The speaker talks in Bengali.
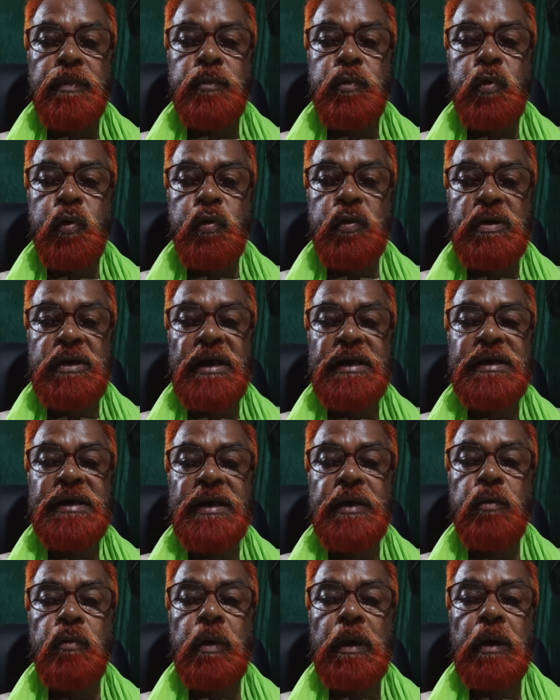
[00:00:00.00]
সূর্যের
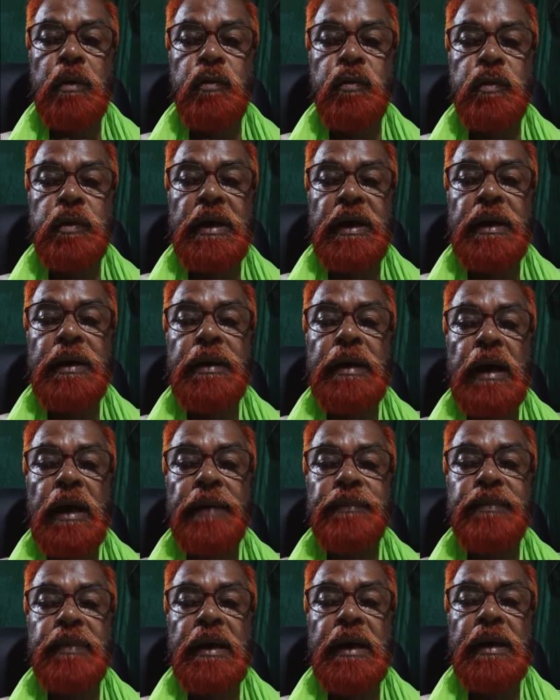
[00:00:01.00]
সেই কড়া রোদে
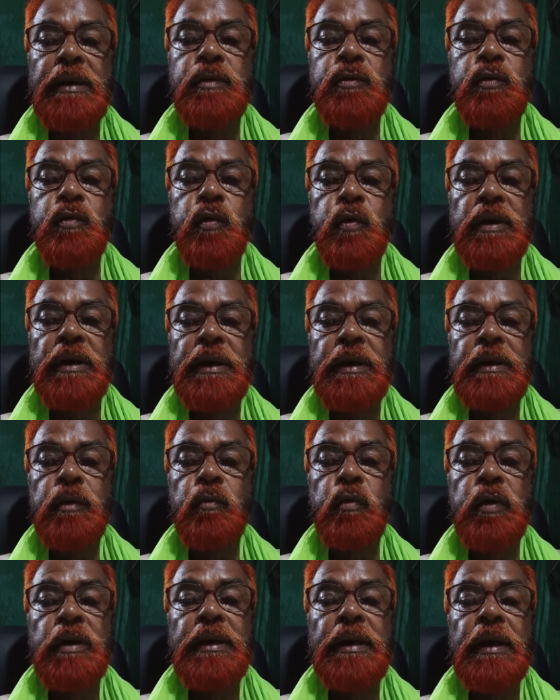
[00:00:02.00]
আপনার চোখের
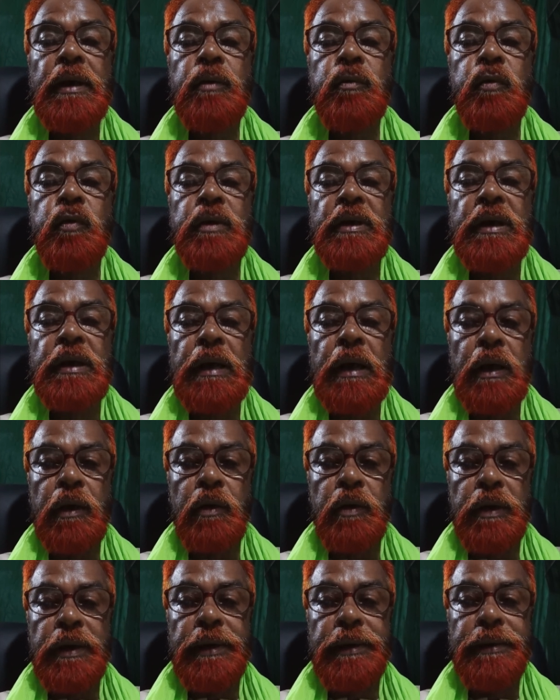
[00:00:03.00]
কন্যার ক্ষতি না
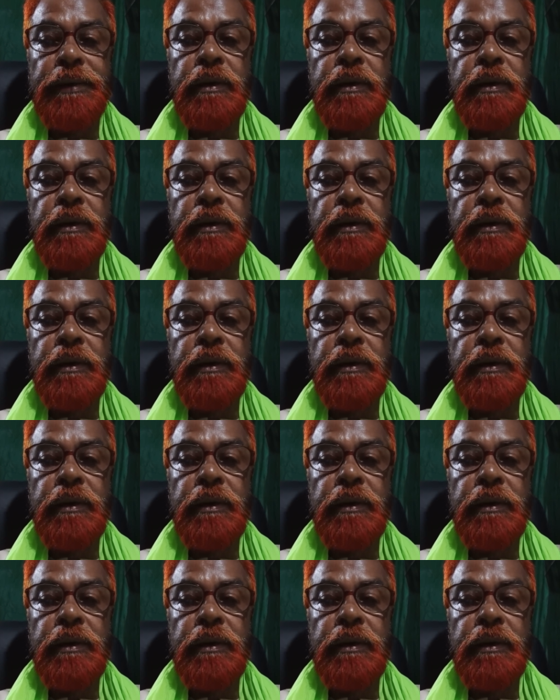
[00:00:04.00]
হয়